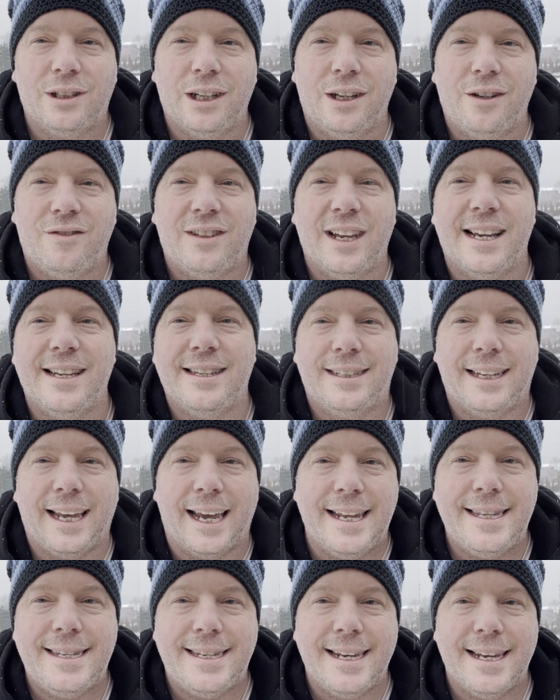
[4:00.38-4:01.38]
triffst, als
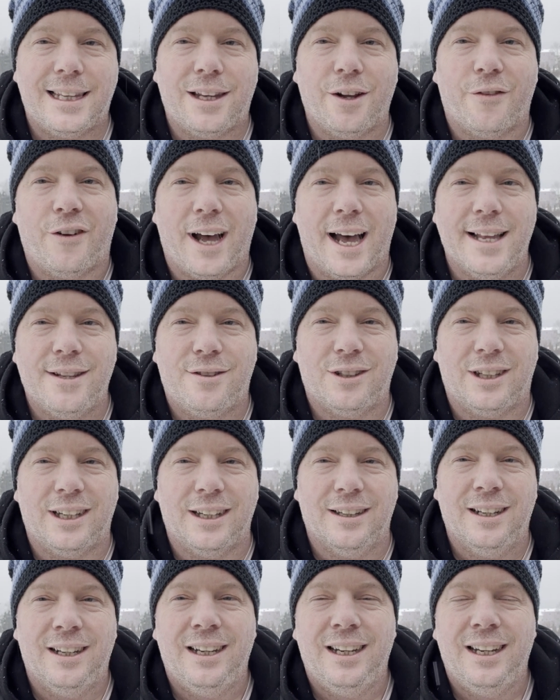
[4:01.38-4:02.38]
Trendsetter
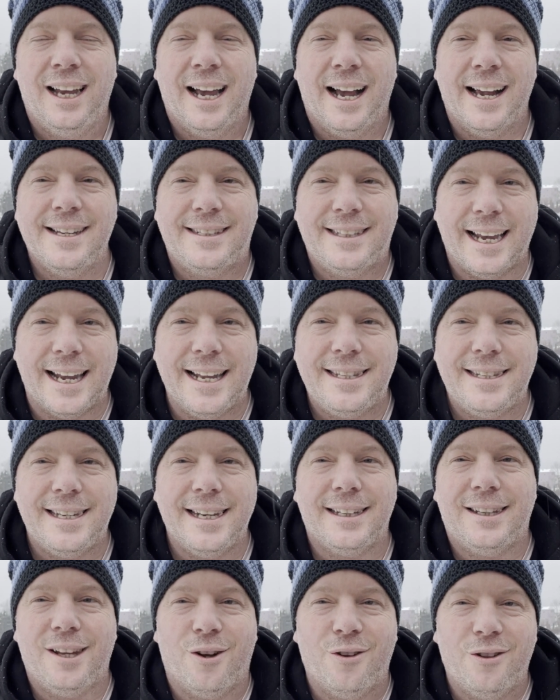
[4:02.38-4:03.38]
voranzugehen, als
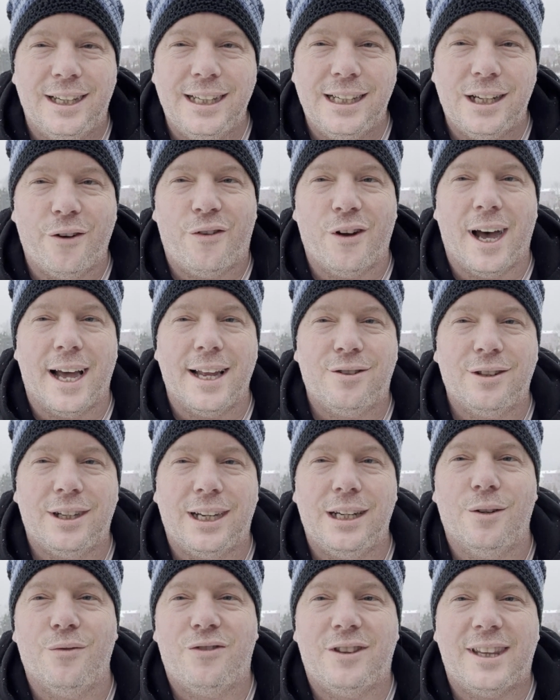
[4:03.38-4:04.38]
Trendsetter und Leader
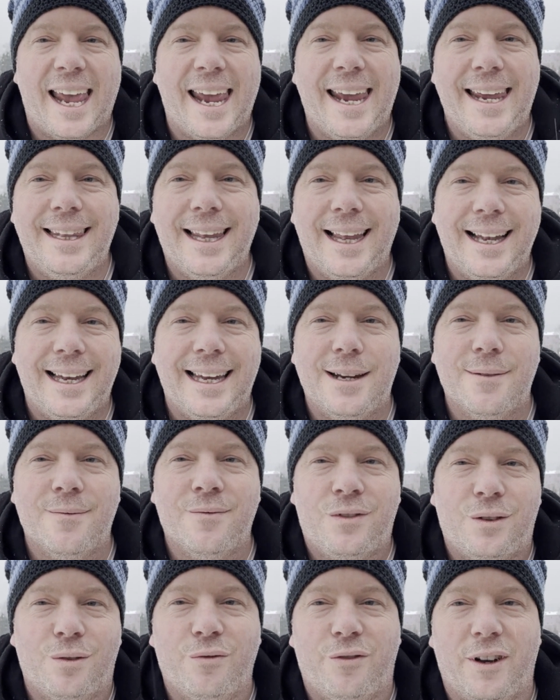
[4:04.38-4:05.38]
voranzugehen, um dein
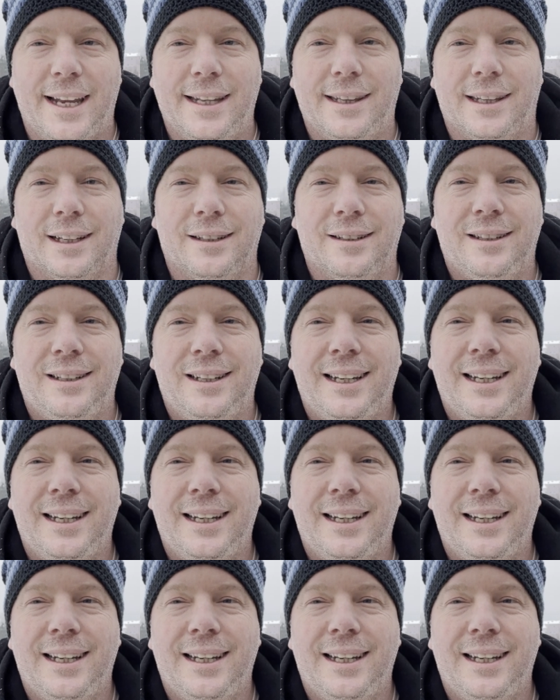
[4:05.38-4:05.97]
Leben zu verändern.